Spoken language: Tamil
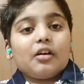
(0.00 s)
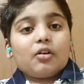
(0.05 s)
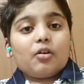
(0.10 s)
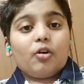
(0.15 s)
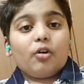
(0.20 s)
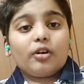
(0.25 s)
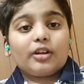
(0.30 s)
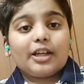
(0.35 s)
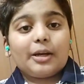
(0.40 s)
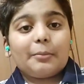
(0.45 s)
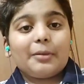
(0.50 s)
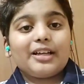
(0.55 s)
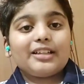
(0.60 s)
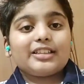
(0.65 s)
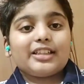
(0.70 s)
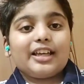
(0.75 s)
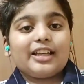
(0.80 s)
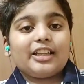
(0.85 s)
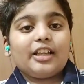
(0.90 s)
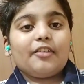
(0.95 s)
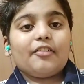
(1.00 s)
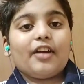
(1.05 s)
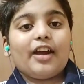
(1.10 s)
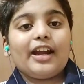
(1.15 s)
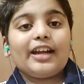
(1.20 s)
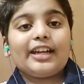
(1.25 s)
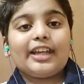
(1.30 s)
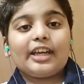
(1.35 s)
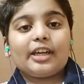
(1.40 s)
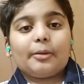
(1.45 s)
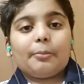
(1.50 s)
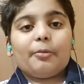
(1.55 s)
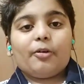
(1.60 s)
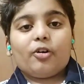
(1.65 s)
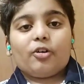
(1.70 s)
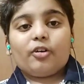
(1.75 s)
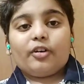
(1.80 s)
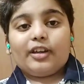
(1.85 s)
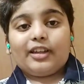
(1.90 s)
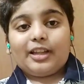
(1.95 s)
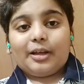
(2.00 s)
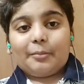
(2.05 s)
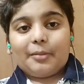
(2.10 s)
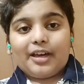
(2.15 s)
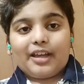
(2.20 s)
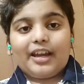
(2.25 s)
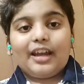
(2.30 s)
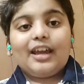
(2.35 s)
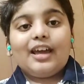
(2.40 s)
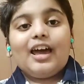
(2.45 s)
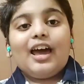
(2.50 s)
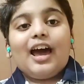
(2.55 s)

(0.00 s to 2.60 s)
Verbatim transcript: கூட்டமாக சேர்ந்து வேட்டைக்கு போகும் இந்த மாதிரி